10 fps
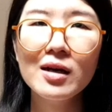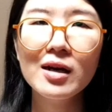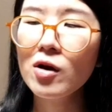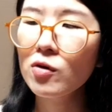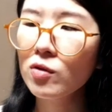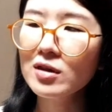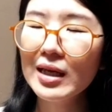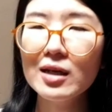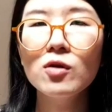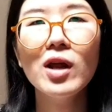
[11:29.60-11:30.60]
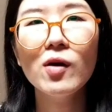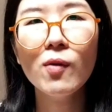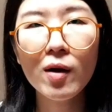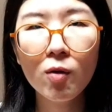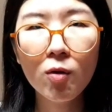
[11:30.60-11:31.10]
แล้วเราก็ติดอยู่ใน
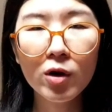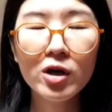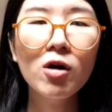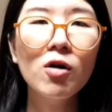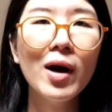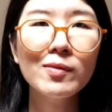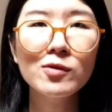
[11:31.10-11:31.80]
วังวนของความ